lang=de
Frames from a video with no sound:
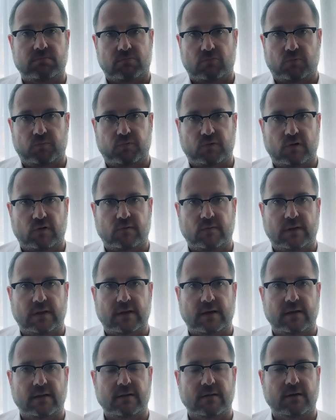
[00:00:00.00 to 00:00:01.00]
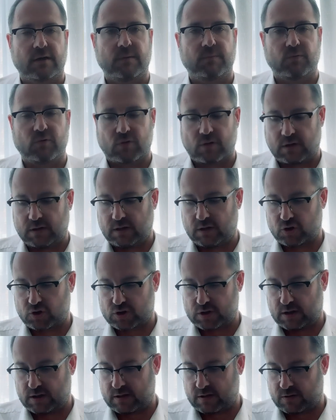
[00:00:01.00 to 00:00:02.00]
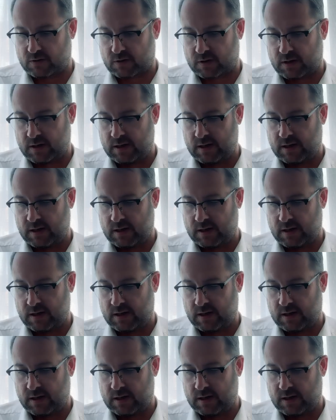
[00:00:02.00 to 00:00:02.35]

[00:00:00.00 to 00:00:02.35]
ob es jetzt einen dritten gibt oder nicht, steht ja noch